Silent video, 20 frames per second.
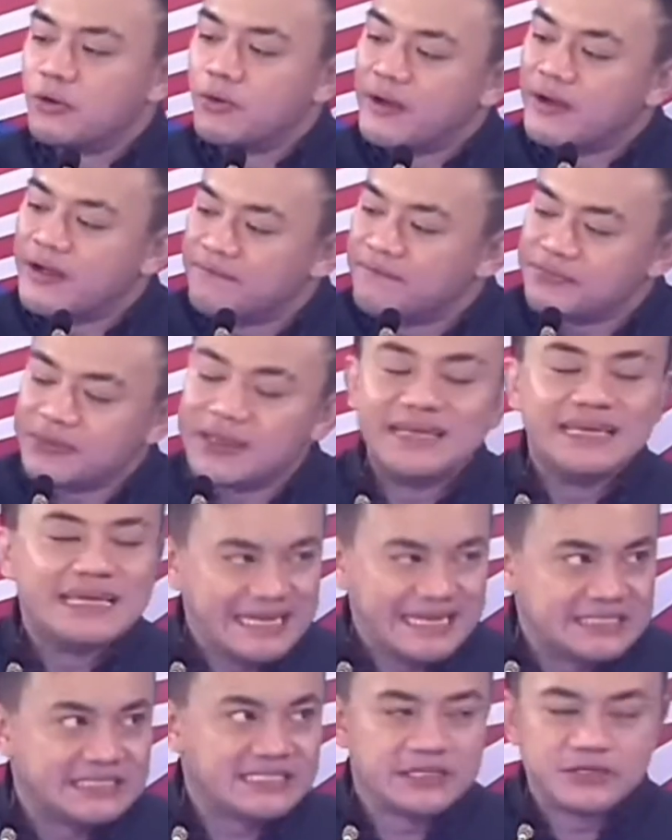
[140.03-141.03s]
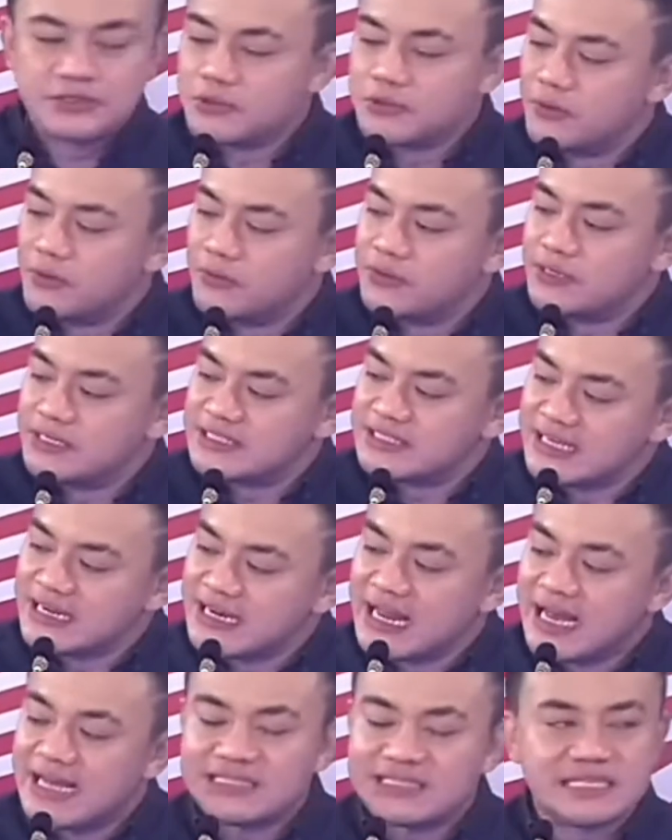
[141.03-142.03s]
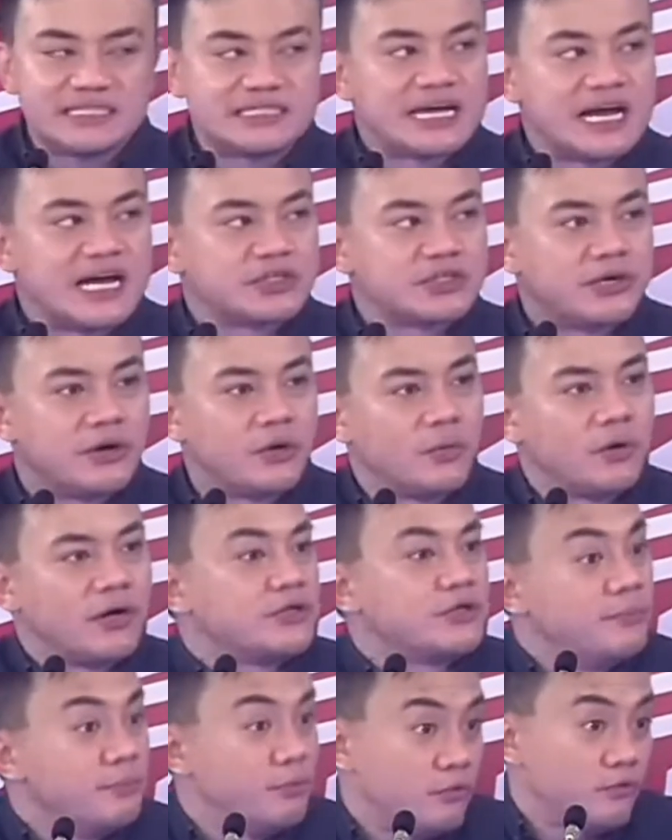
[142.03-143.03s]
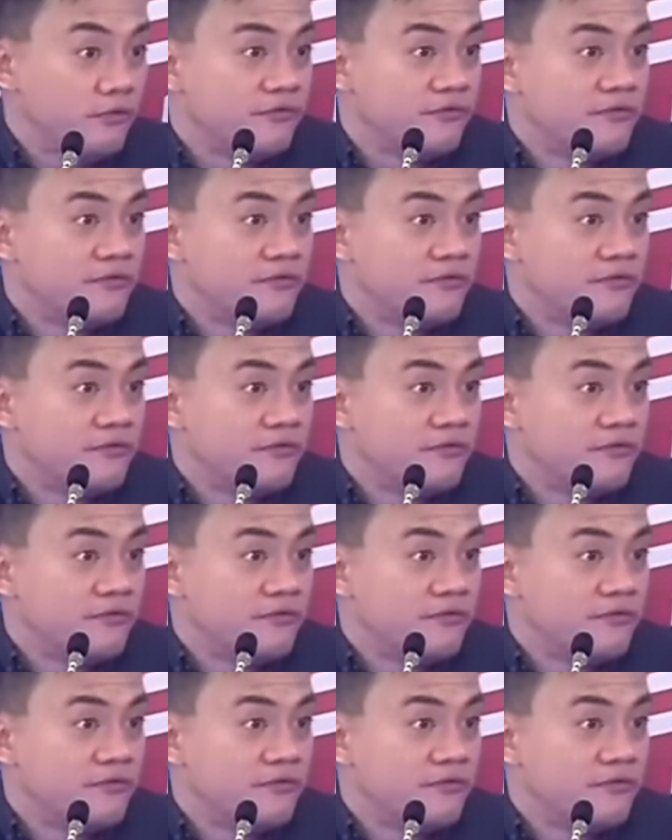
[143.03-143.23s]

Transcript: So cage. yes. So the sunglasses actually are waterproof.